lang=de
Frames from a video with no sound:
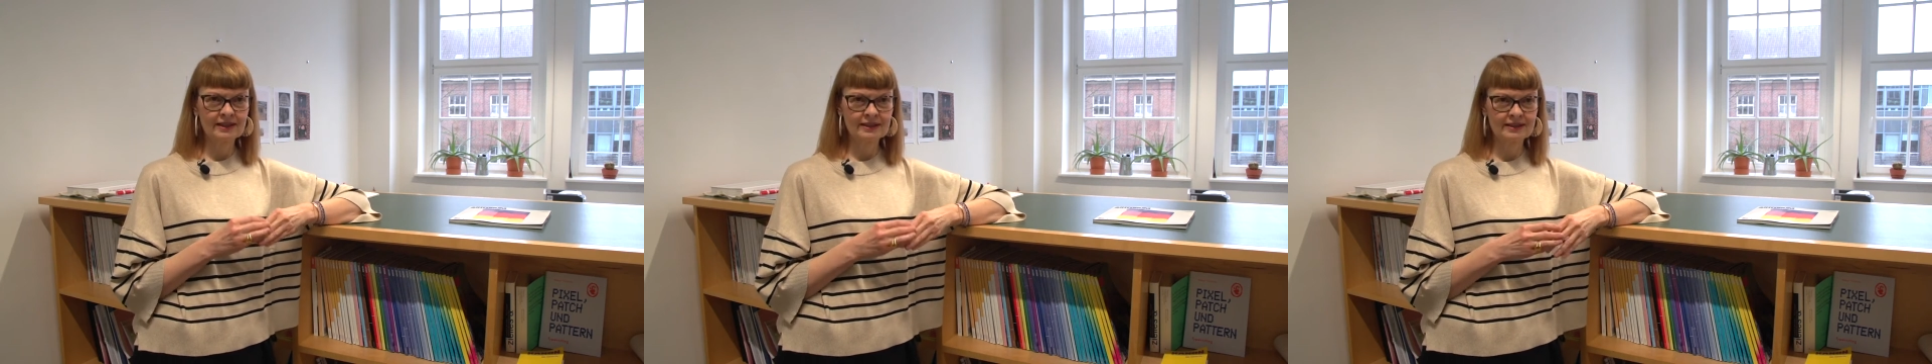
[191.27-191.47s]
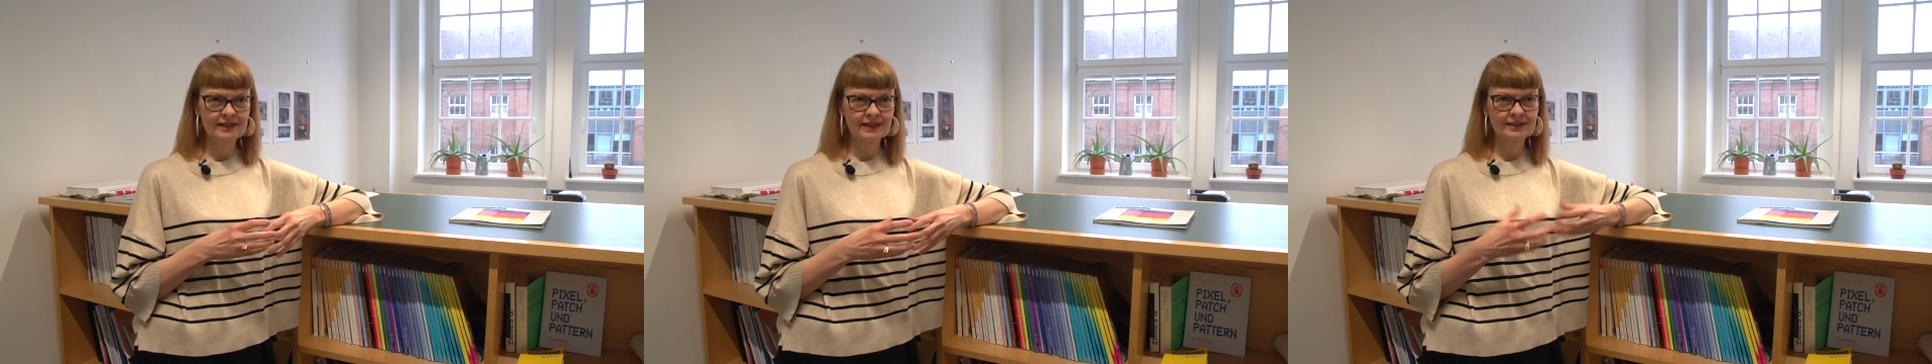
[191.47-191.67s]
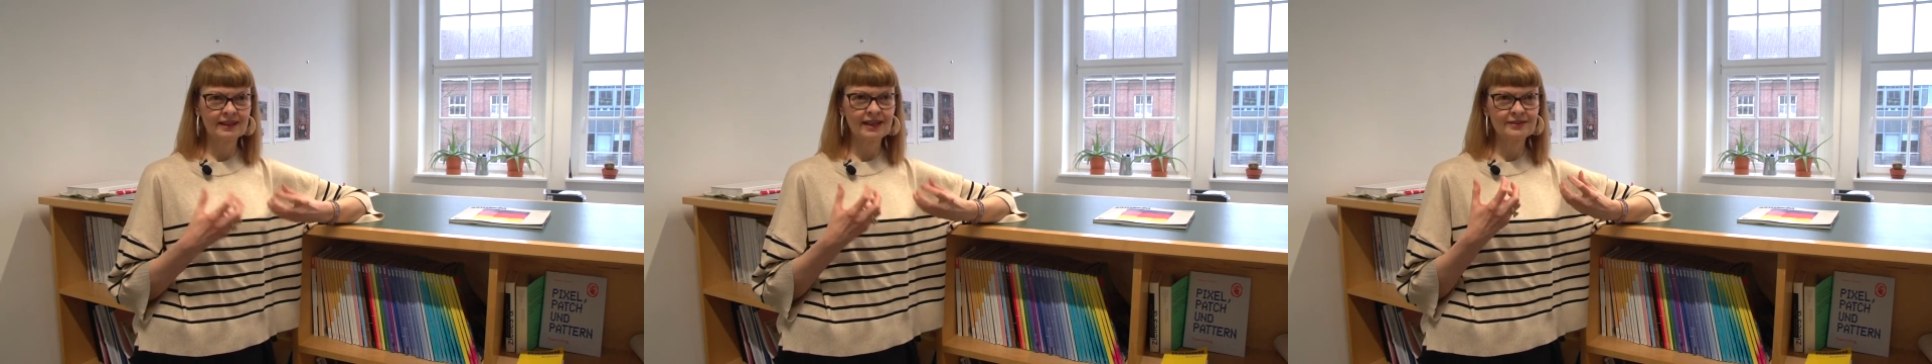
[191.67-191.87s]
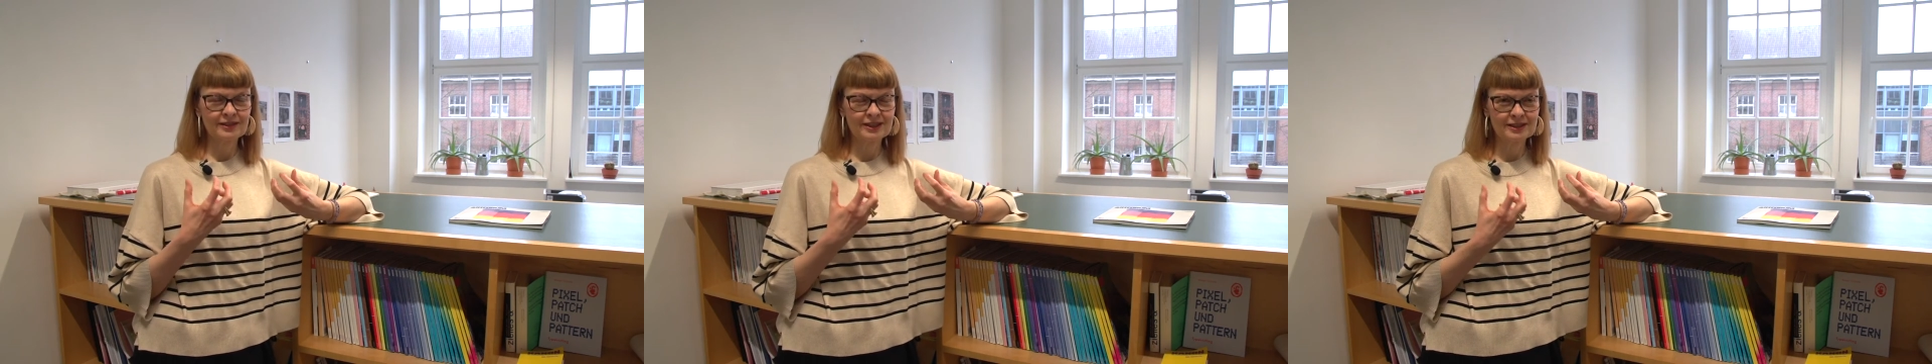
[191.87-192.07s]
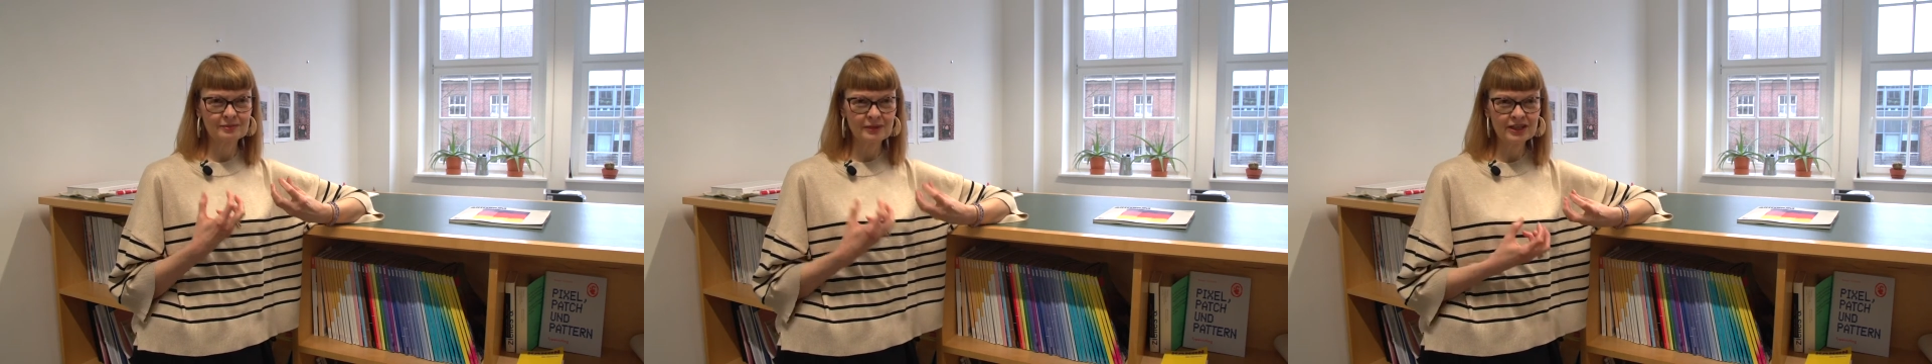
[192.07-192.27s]
dass das
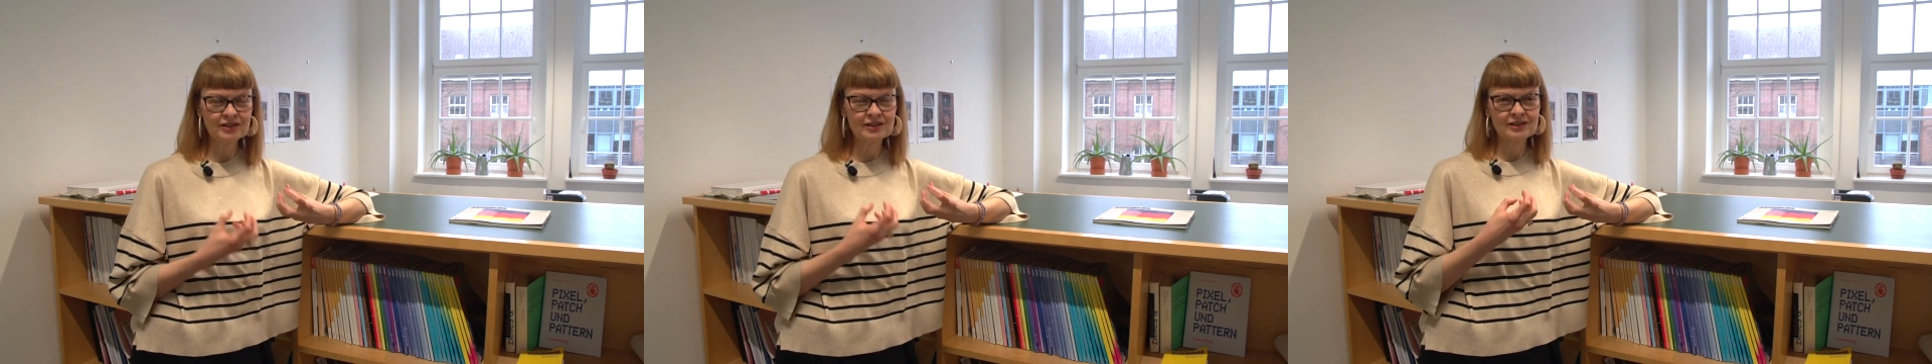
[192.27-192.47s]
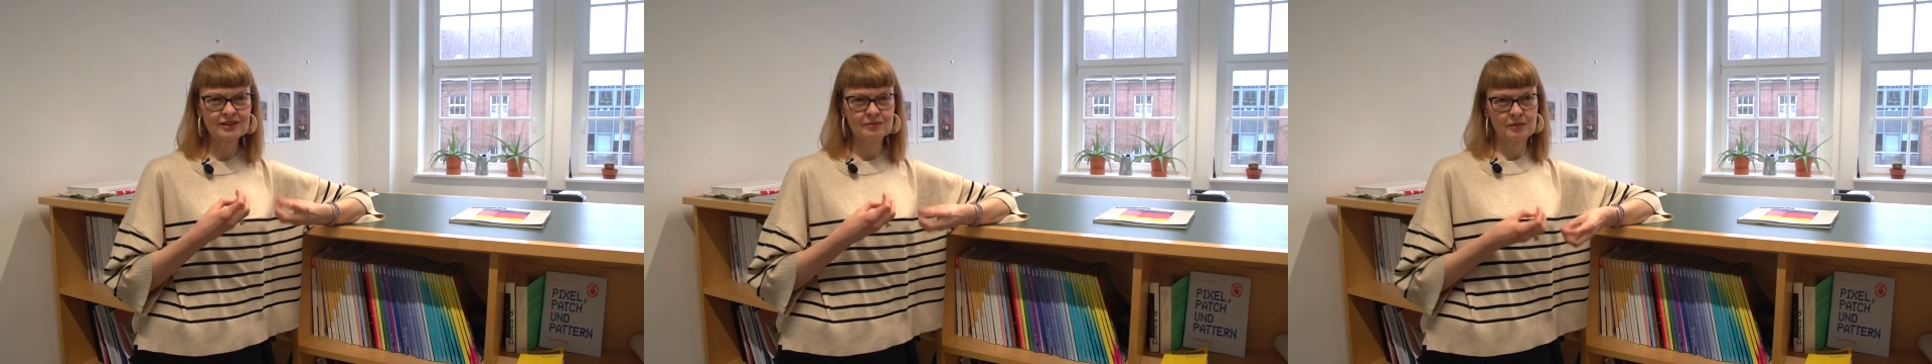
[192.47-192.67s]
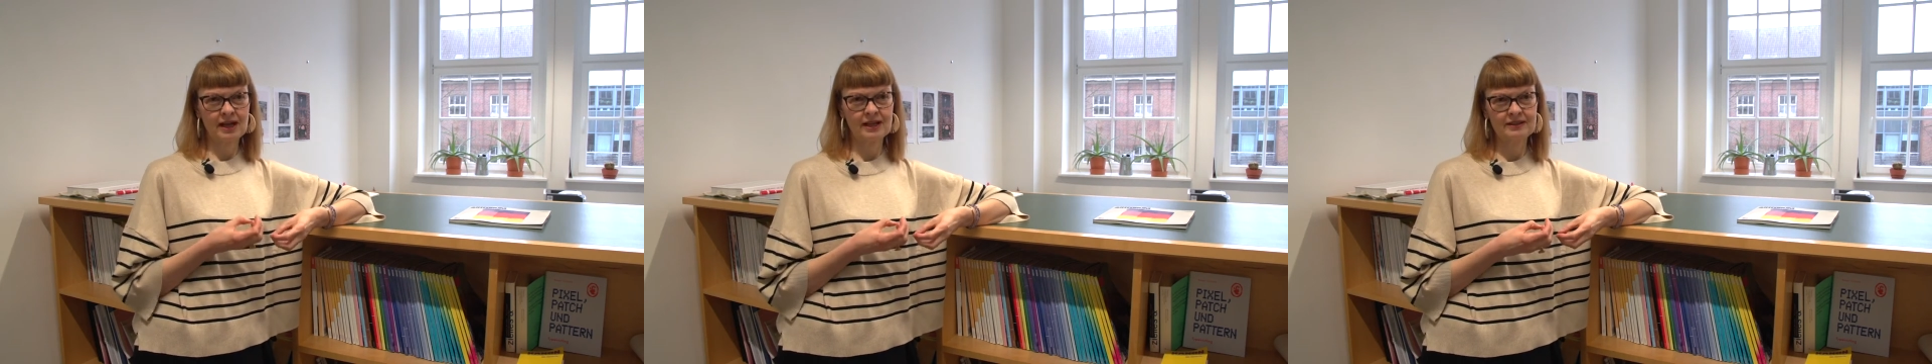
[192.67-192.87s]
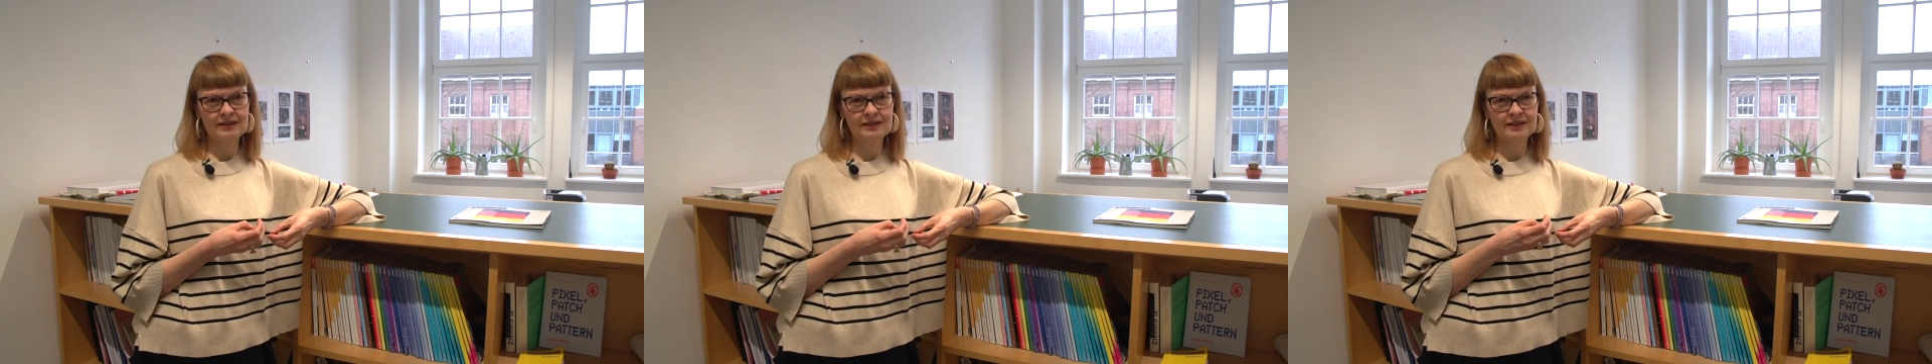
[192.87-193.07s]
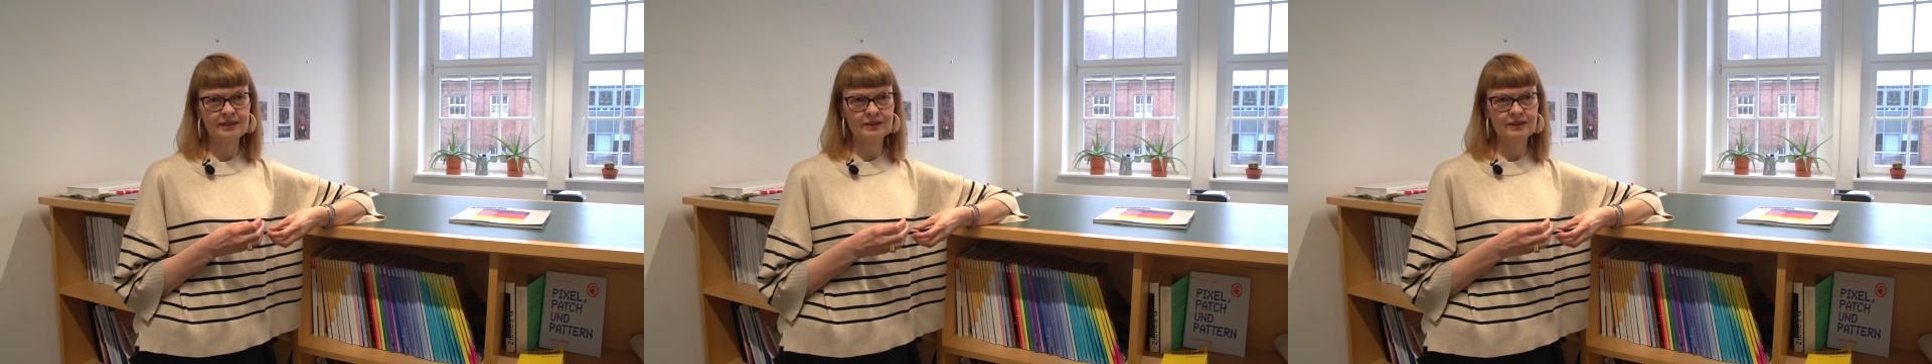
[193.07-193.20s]
etwas Menschengemachtes